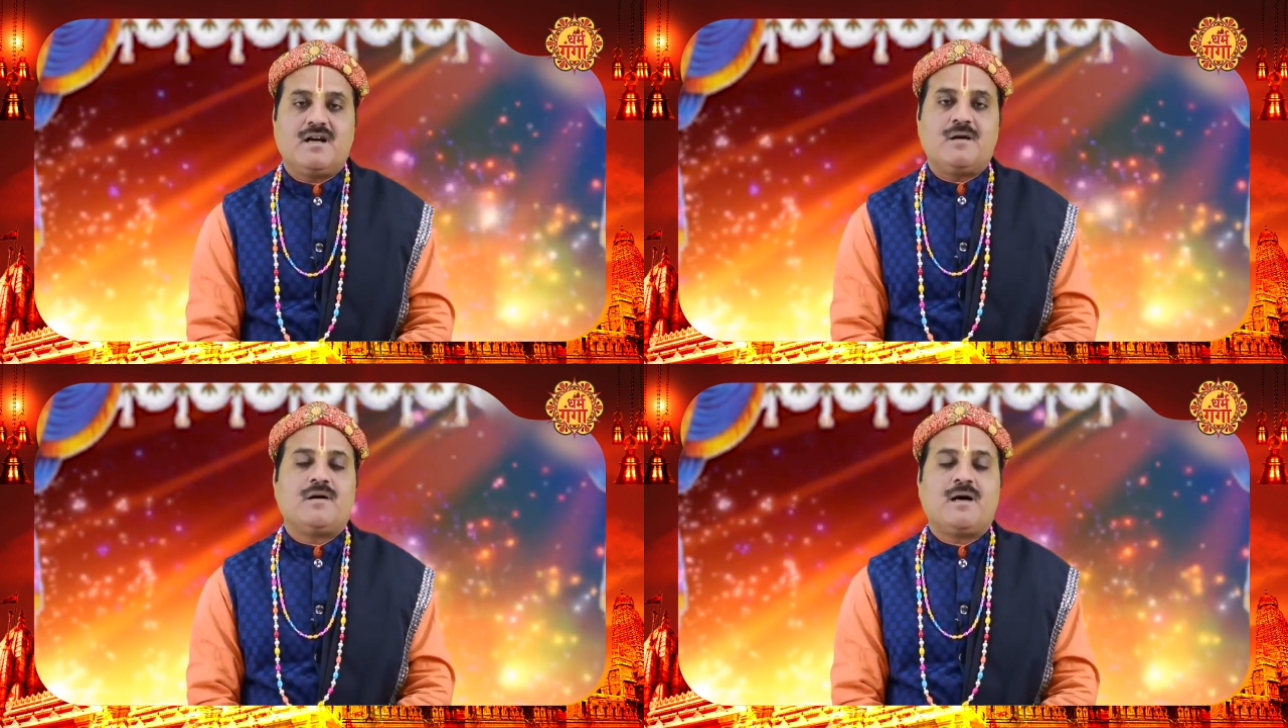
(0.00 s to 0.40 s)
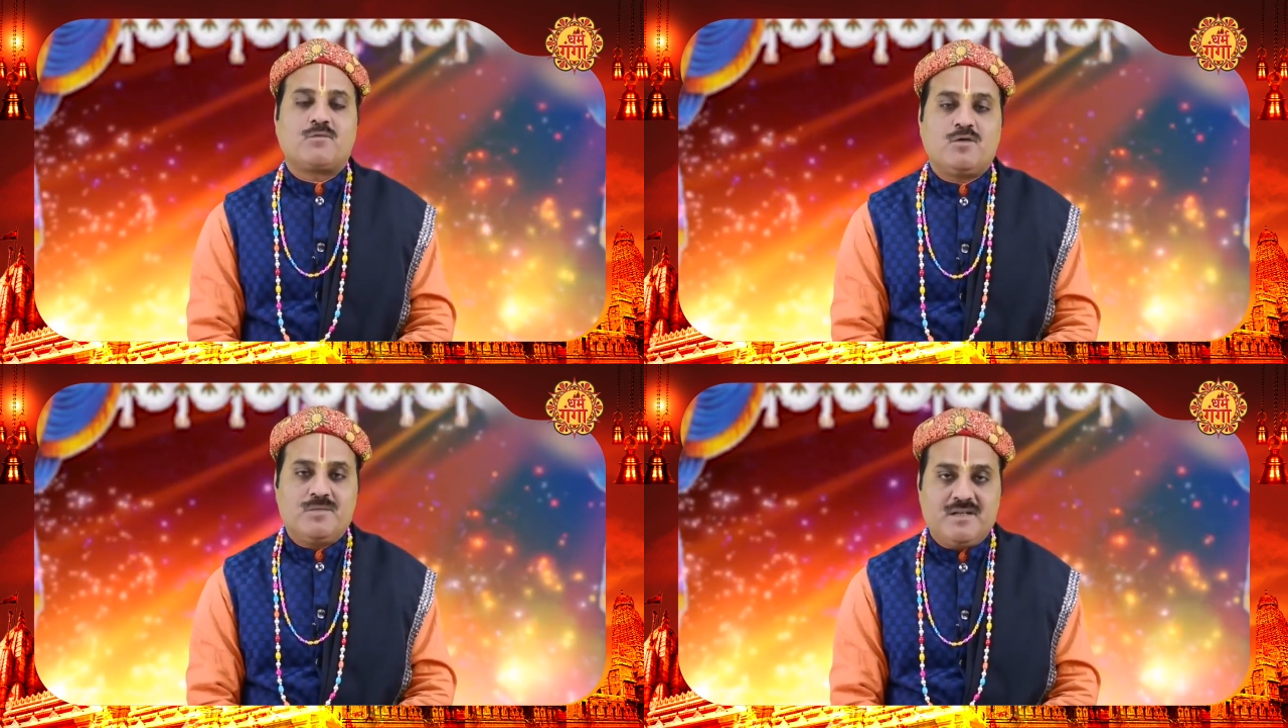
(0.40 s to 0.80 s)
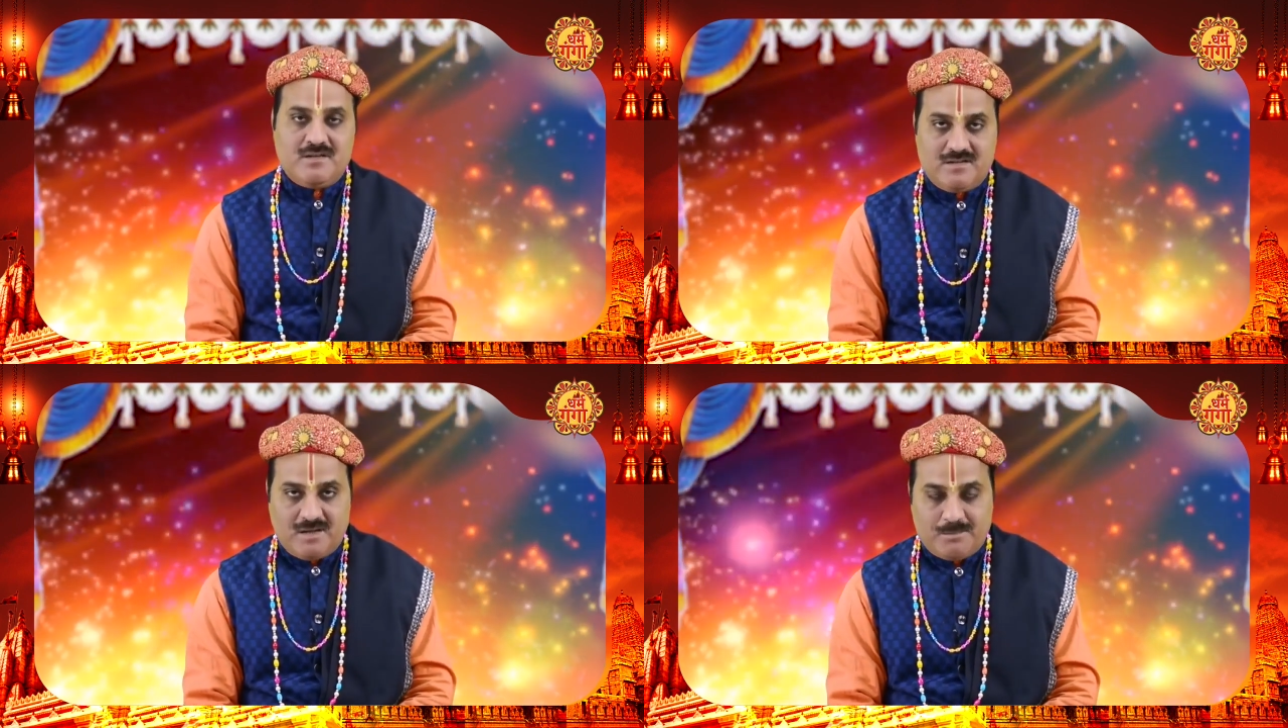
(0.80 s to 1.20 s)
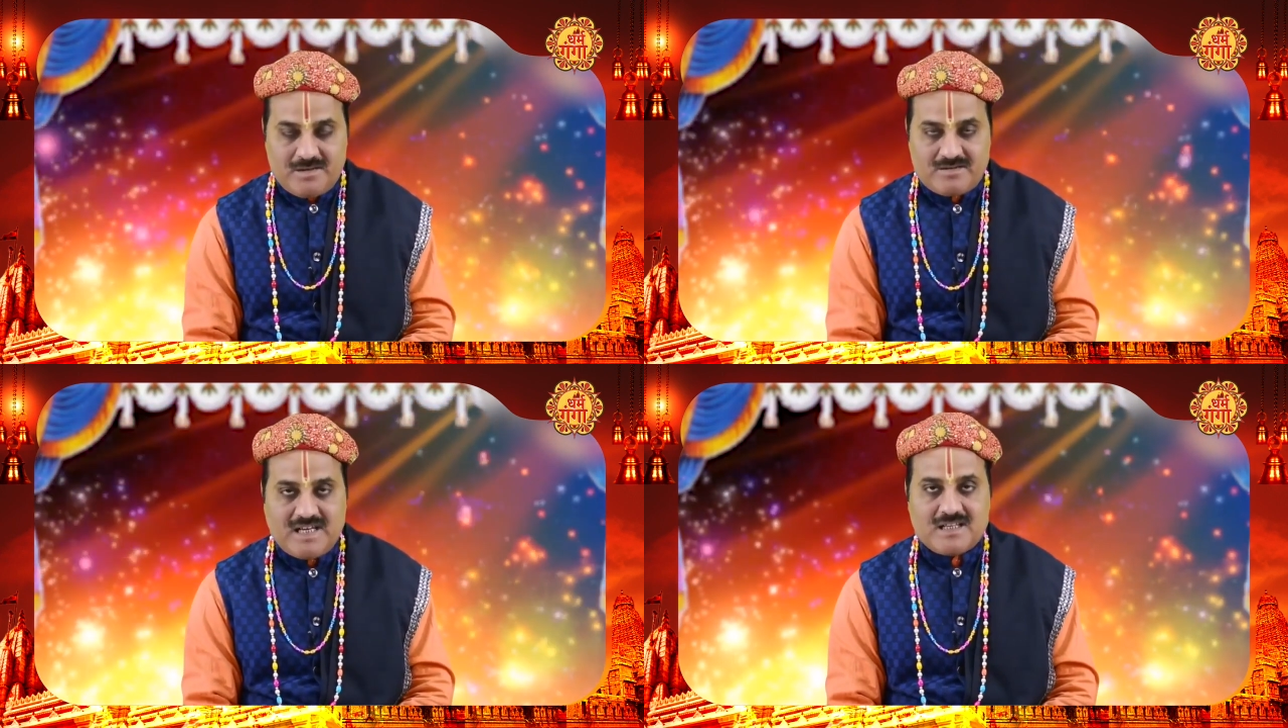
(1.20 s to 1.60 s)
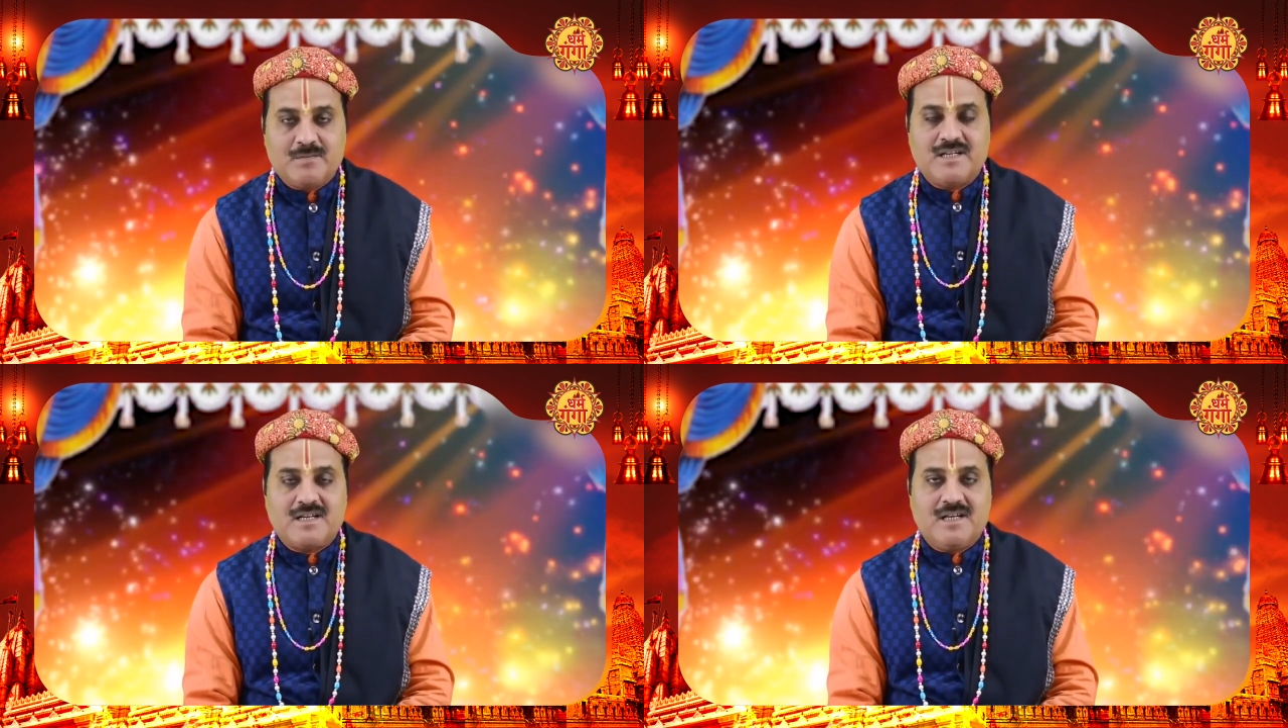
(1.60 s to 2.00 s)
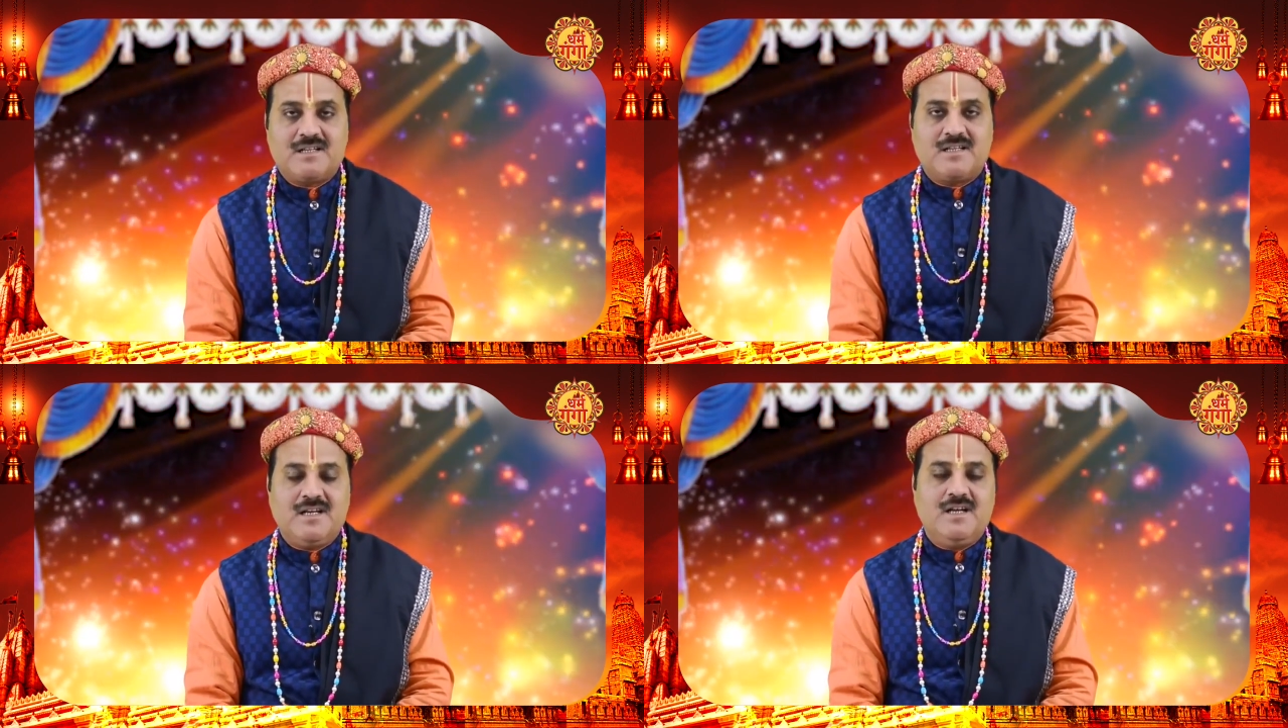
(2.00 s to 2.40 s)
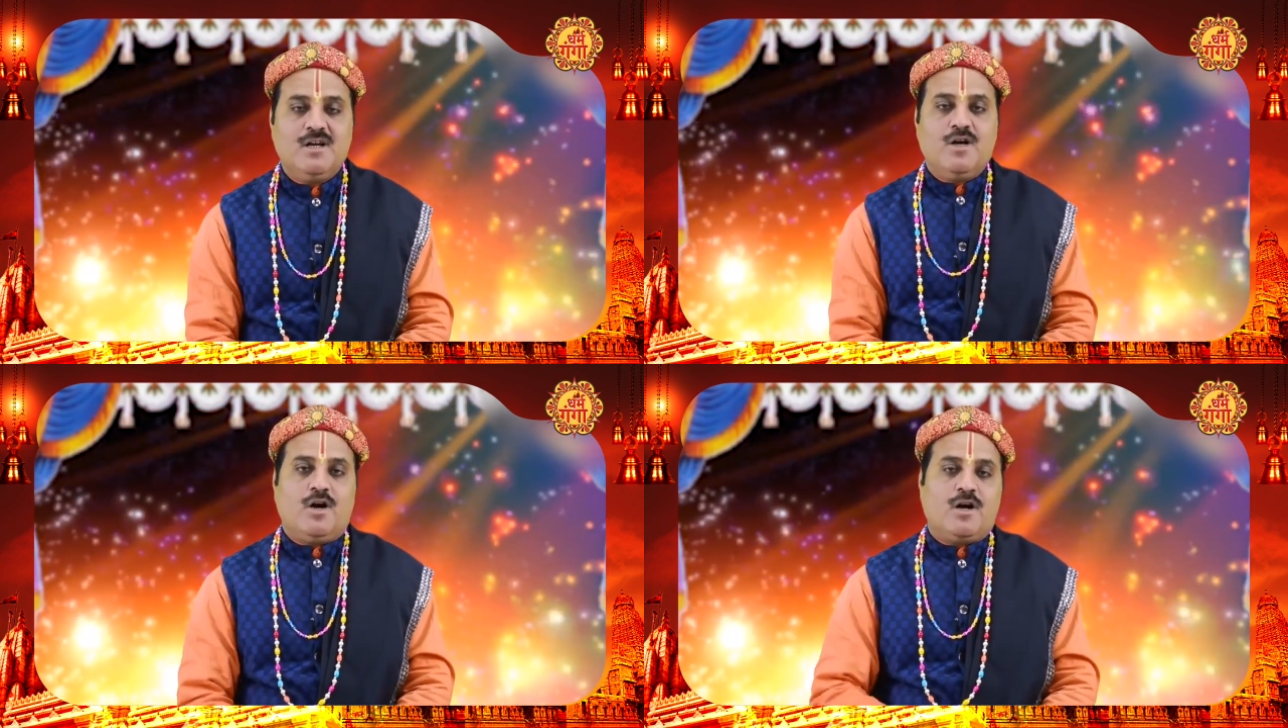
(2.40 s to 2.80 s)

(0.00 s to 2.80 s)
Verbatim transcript: हम आपको भी अपने साथ में रख लेते हैं